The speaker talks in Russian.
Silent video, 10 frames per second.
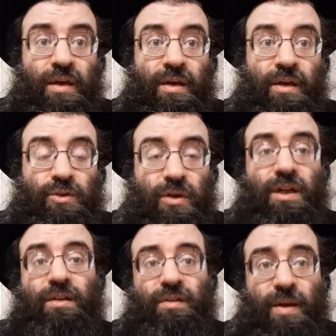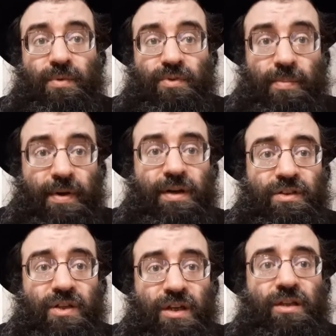И что для этого требуется? Во-первых,
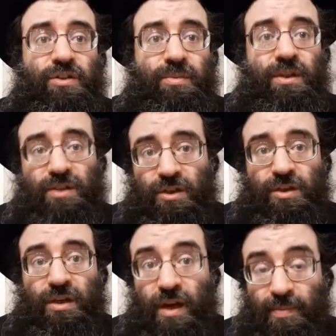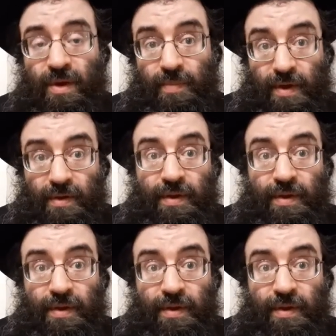косяки должны быть достаточно крепкими.